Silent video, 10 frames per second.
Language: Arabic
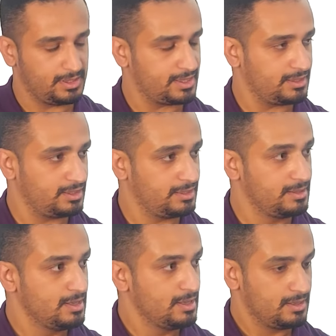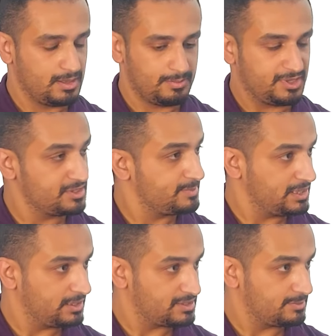يعني ايه آه،
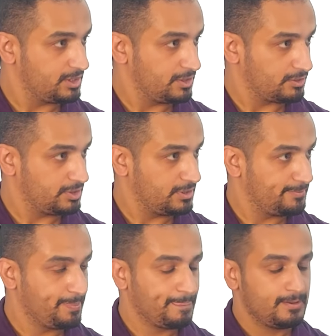بالنسبه للجاذبيه الارضيه